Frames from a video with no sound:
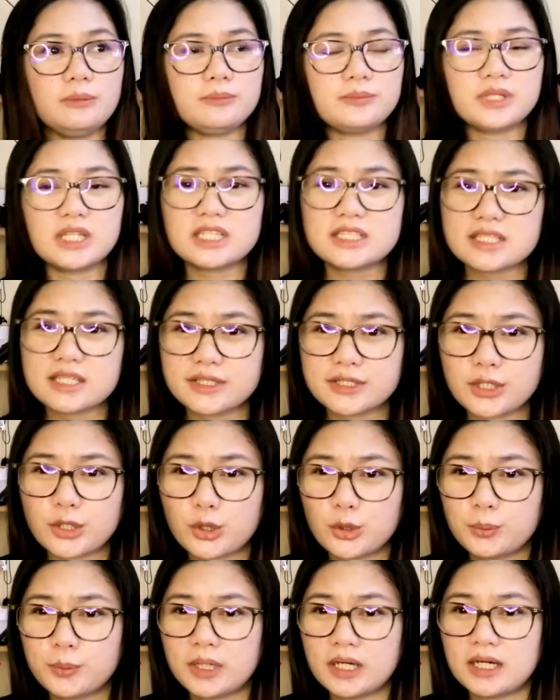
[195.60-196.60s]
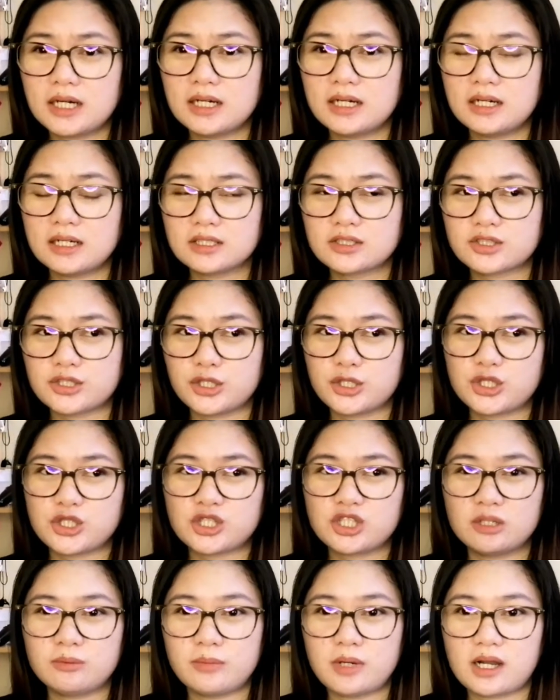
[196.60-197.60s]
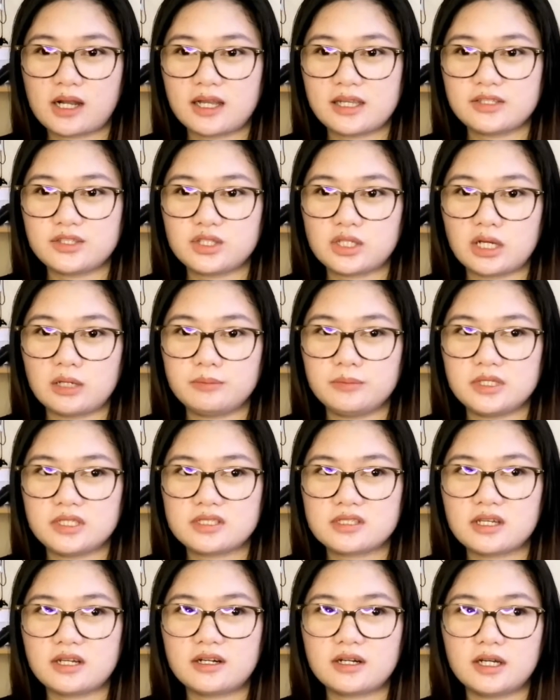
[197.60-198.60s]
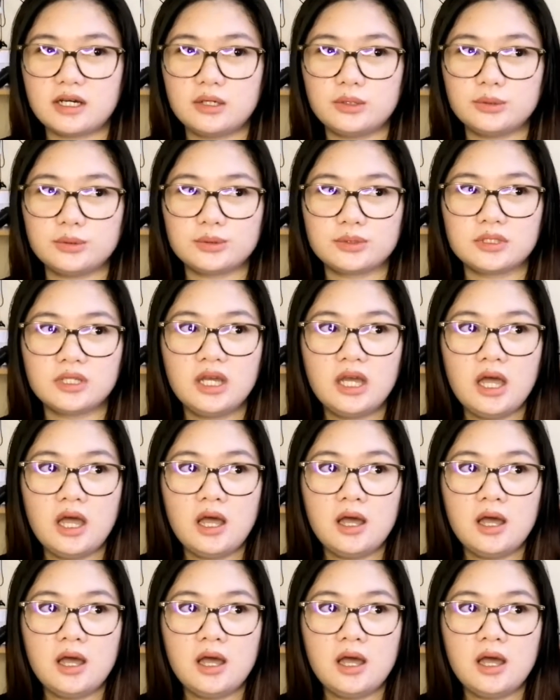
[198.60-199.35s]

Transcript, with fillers: nag-start ako mag-search ng mga job is around